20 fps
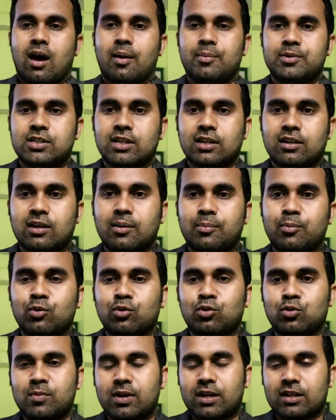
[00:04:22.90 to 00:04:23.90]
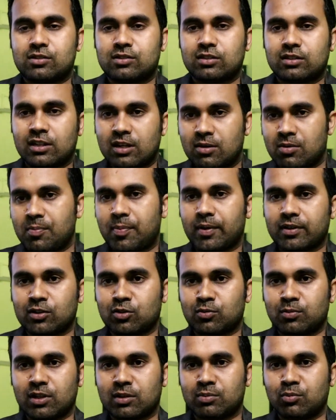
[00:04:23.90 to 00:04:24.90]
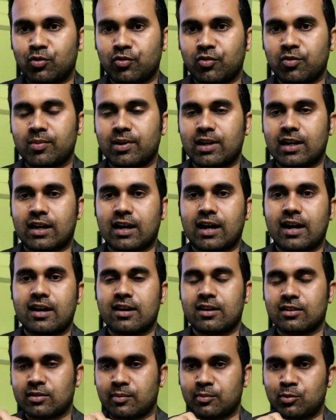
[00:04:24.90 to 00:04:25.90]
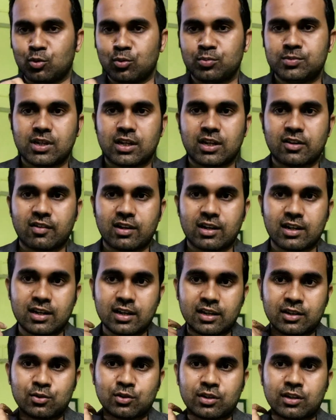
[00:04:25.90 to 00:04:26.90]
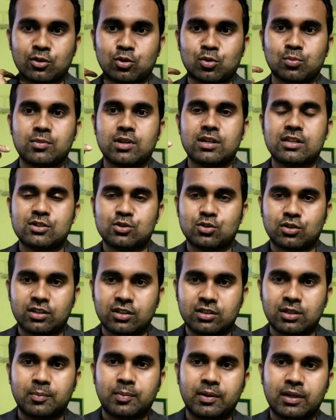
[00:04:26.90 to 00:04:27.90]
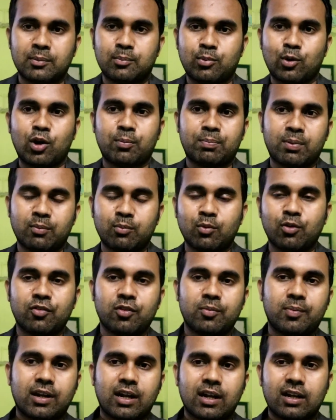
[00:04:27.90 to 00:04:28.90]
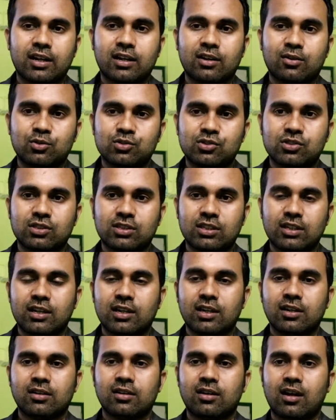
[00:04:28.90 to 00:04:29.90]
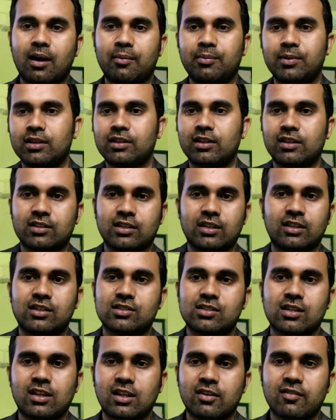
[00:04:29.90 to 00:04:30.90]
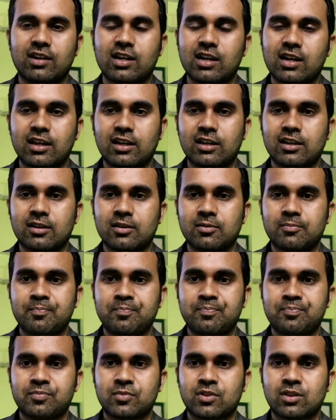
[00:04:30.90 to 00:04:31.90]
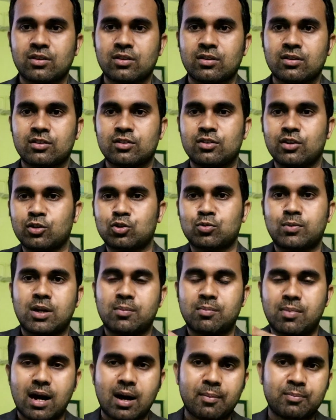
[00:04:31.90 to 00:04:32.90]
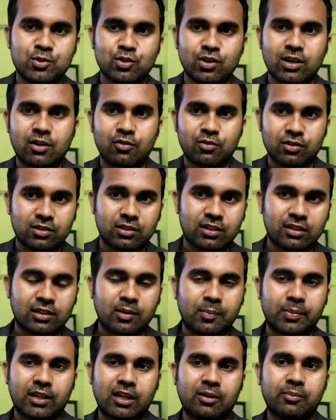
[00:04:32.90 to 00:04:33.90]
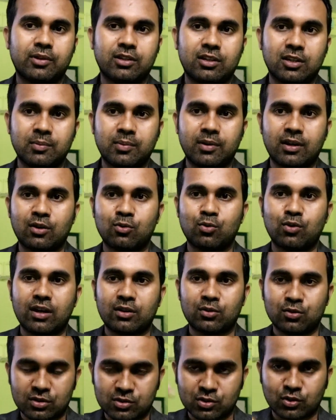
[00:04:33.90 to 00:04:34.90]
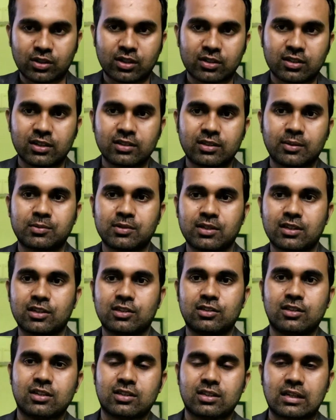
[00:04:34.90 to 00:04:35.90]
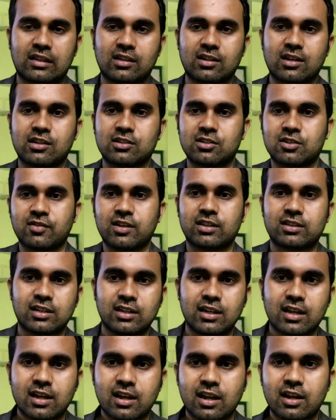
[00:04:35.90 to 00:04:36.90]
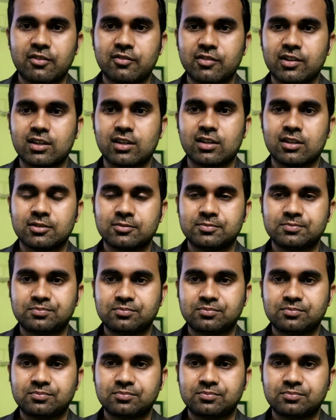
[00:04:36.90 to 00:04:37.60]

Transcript: अभिषेक कपूर तुम्हारे जितने भी पैसे तुमने इस मूवी में लगाए हैं सब डूब जाने वाले हैं क्योंकि तुमने ये जो घिसी पिटी प्लॉट पर मूवी बनाने की कोशिश की है ना अब ये देश के अंदर चलने वाला नहीं है क्योंकि तुम्हारा बाप जो है ना वो इस देश का प्रधानमंत्री बना हुआ है दो से जब से इस देश के अंदर राष्ट्रवाद की लहर आई हुई है